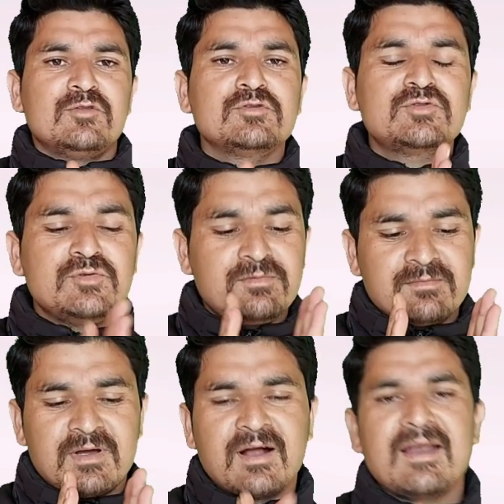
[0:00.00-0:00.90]
दोस्तों
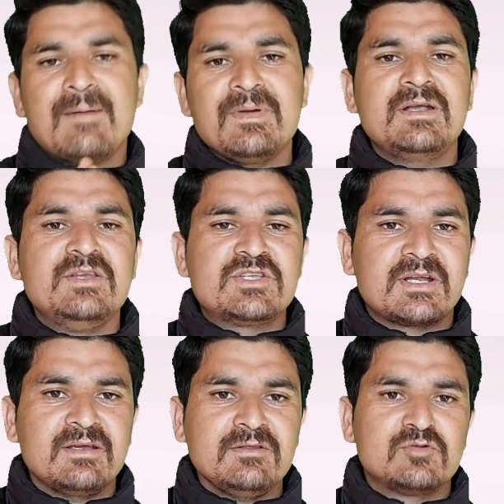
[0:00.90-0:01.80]
अगर आप एक
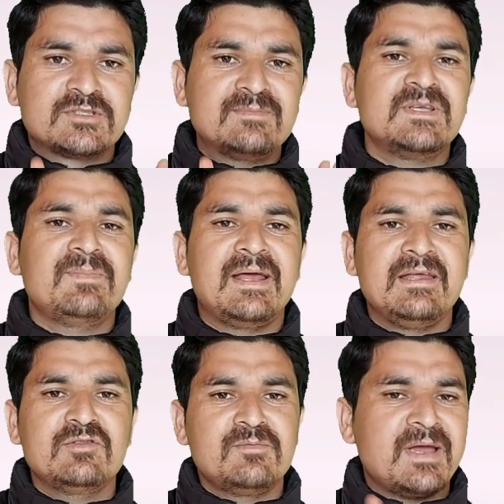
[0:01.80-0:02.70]
टीचर हैं तो सबसे
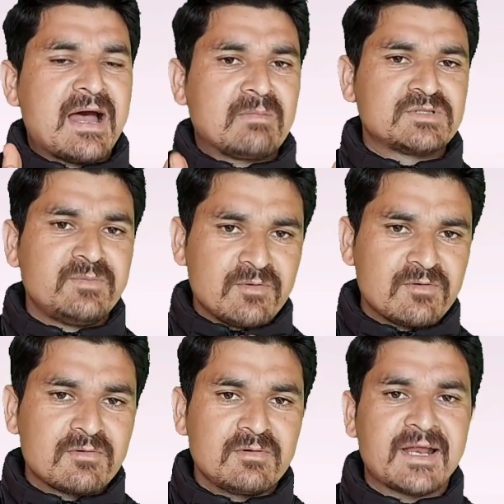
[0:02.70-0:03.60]
पहले तो मैं आप सब
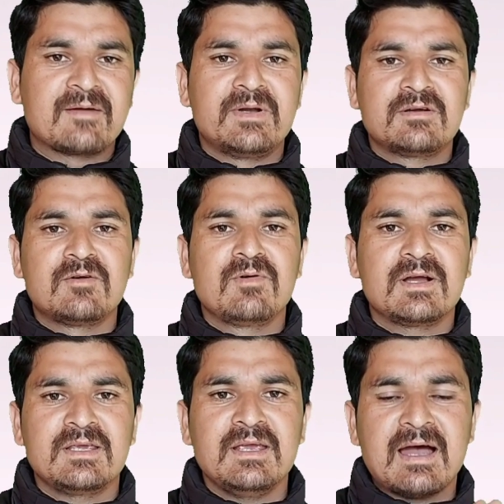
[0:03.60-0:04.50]
लोगों को रेकमेंड
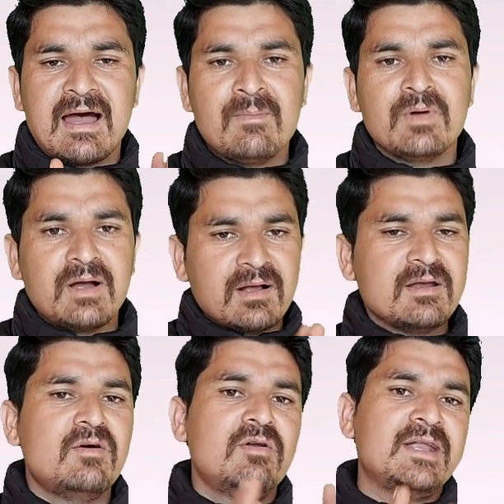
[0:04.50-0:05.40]
करूंगा कि आप
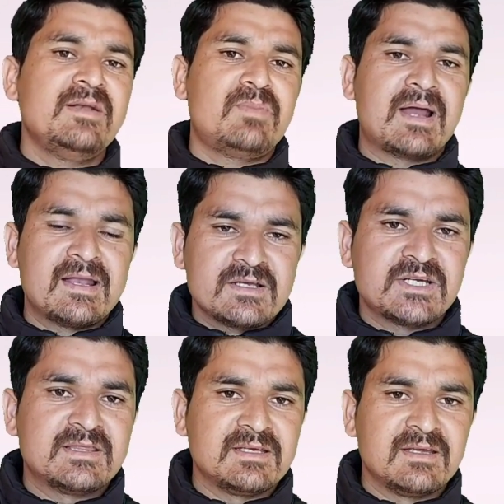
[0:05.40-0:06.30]
अगर ऑनलाइन पढ़ाना
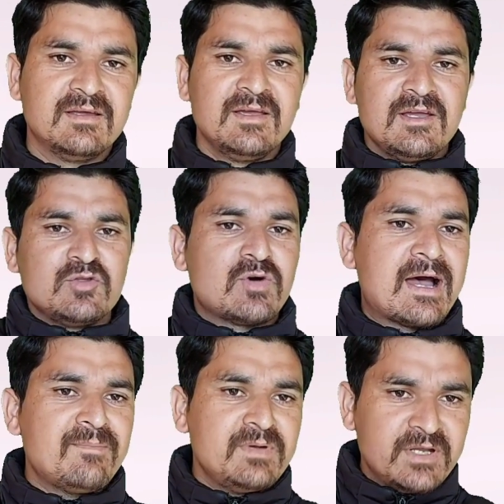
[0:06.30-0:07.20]
चाहते हैं तो
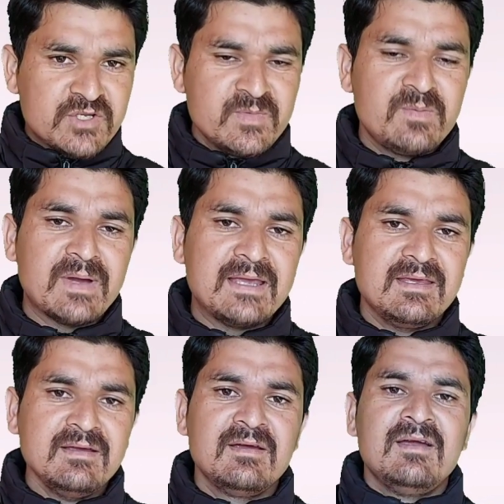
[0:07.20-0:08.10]
आप टीचमेंट पे
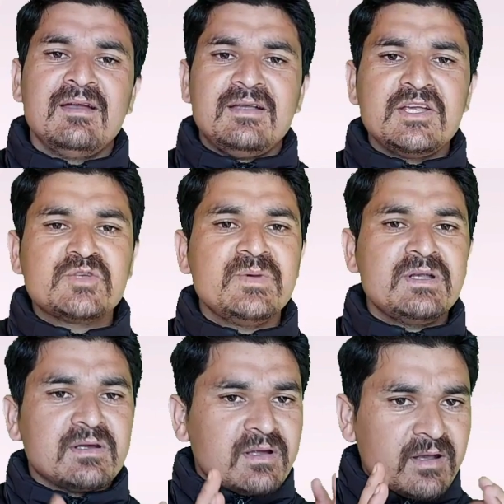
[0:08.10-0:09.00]
आइए
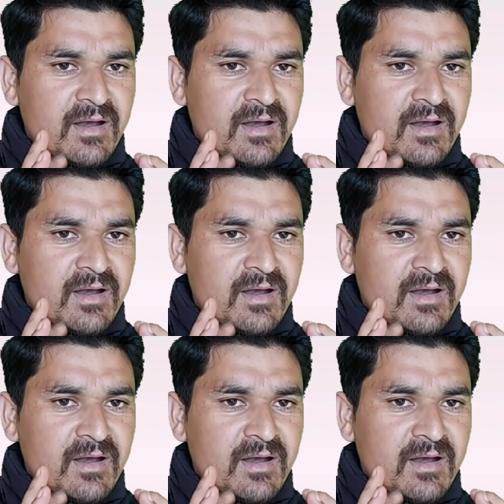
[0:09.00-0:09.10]
टीचमेंट